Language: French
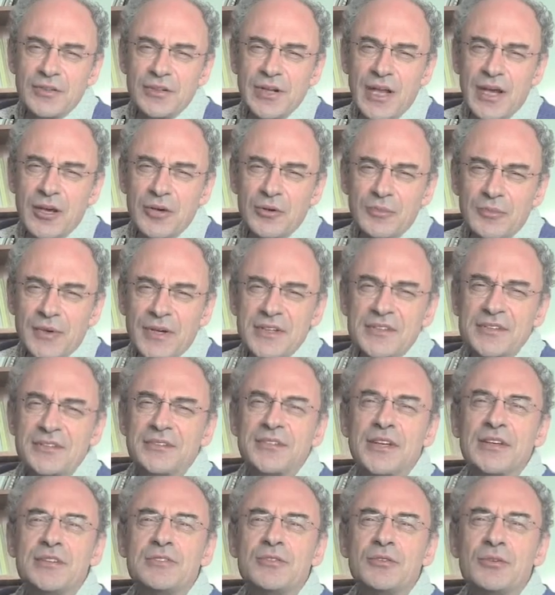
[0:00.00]
de la
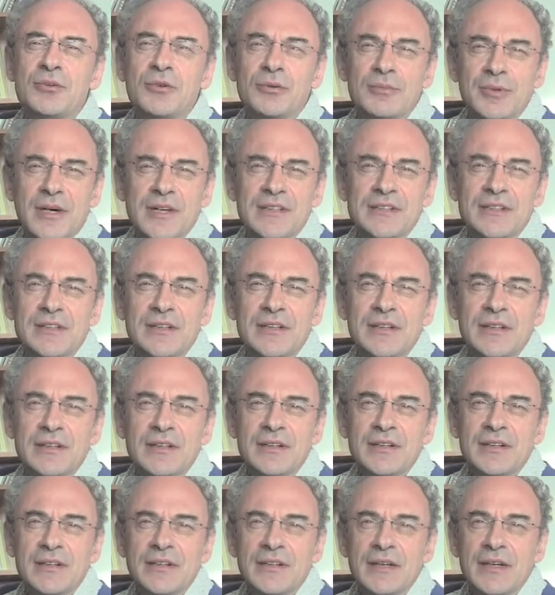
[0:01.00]
représentation au Brésil.
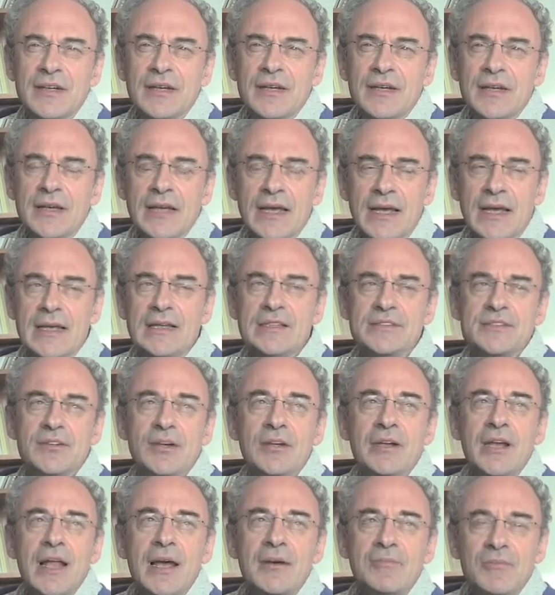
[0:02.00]
Et il
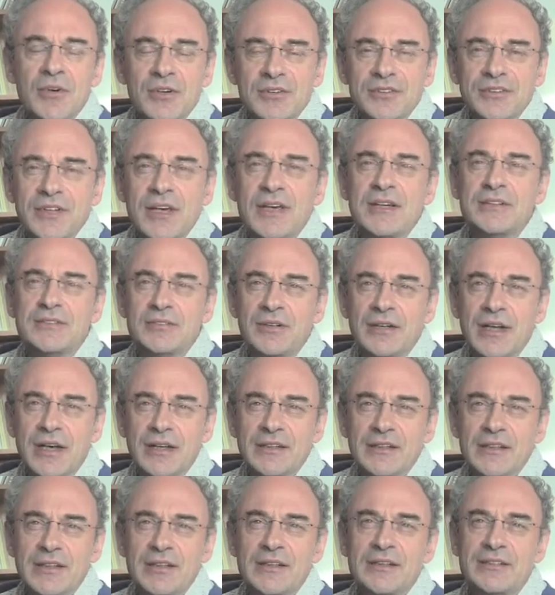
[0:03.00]
se lamentait sur
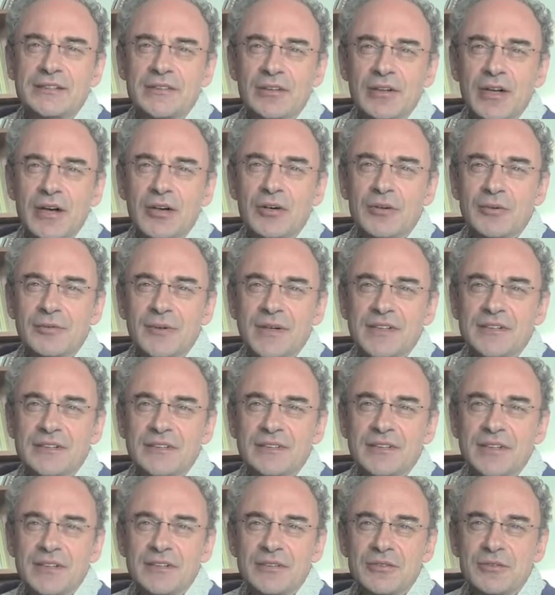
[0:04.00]
la crise de la
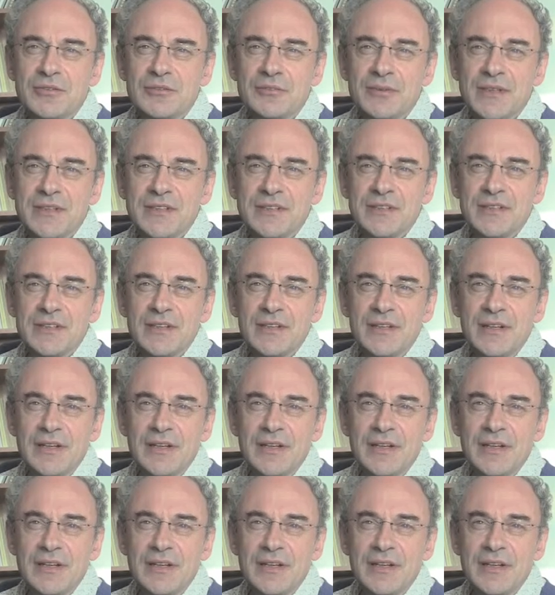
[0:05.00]
représentation au Brésil.